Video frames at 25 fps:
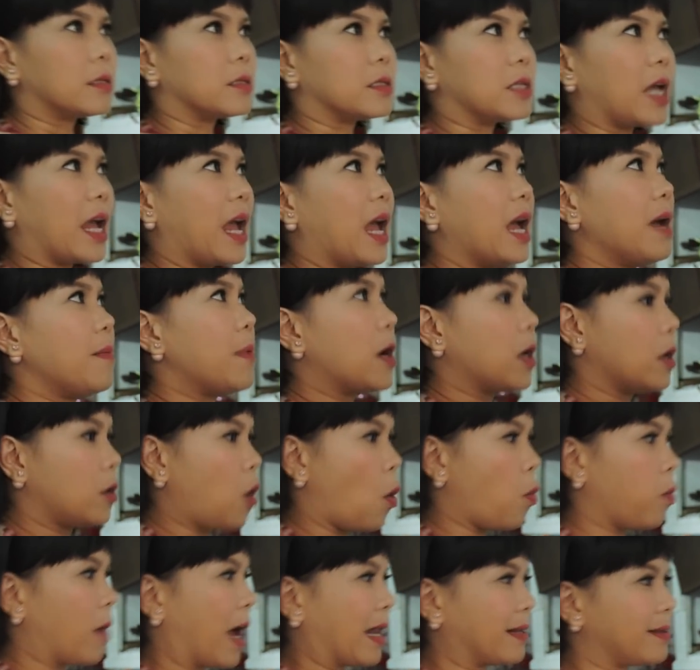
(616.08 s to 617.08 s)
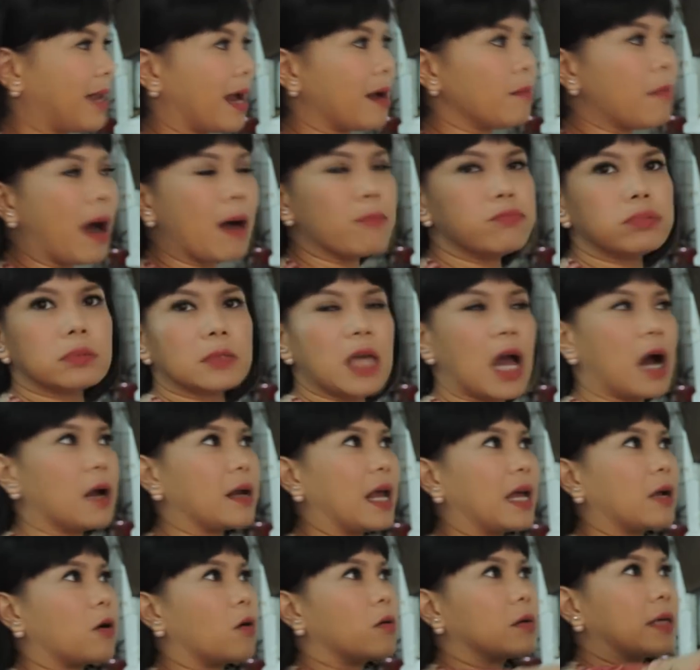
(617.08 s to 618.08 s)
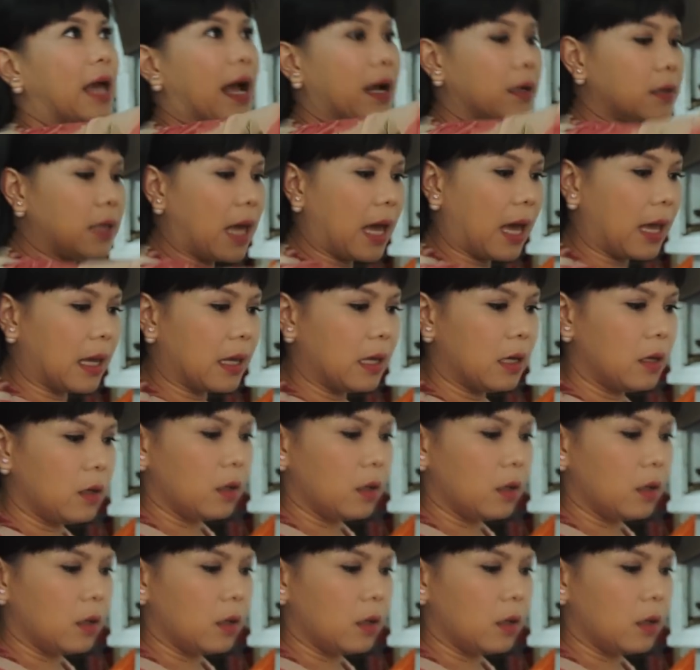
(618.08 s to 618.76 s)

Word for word: sẽ rồi, cái cục gạch trắng bông, giờ này còn trắng về.